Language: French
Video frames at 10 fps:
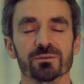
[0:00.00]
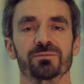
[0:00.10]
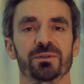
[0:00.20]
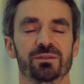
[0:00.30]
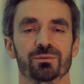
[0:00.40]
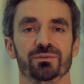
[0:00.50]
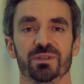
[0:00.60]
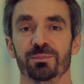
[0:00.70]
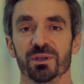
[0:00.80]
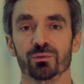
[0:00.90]
en fait, on
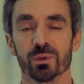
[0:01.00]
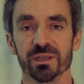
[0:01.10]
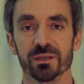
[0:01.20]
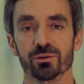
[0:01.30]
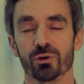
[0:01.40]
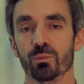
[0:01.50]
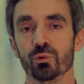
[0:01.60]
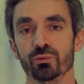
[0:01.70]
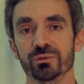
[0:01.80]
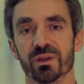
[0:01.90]
s'aperçoit qu'il y a encore
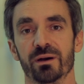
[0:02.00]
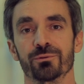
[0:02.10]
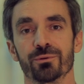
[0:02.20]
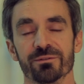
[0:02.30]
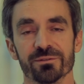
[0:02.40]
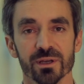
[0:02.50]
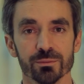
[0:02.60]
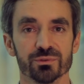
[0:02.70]
beaucoup de travaux à faire,